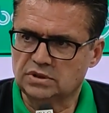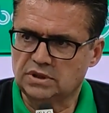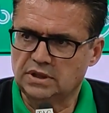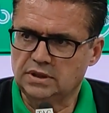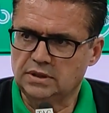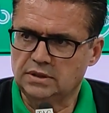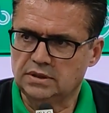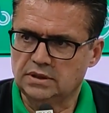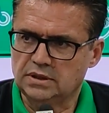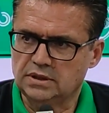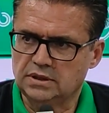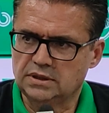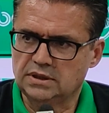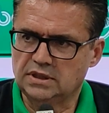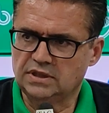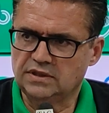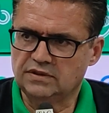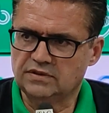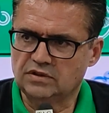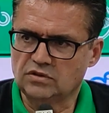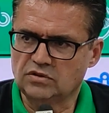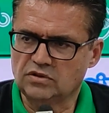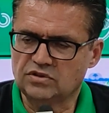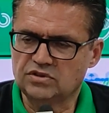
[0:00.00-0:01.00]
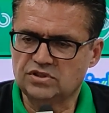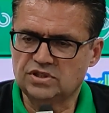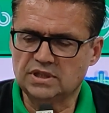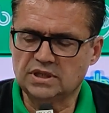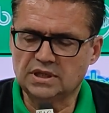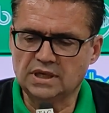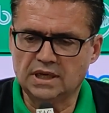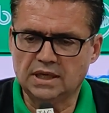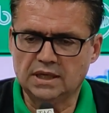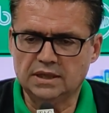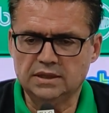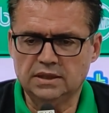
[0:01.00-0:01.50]
né? desde a nossa
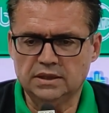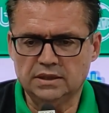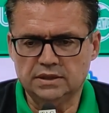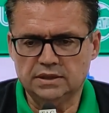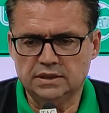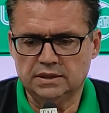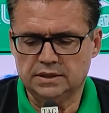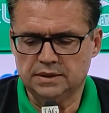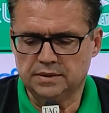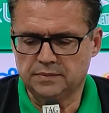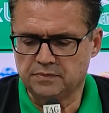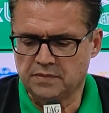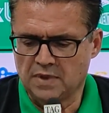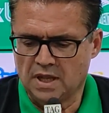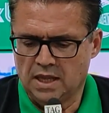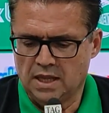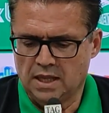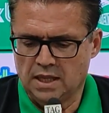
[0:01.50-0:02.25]
chegada e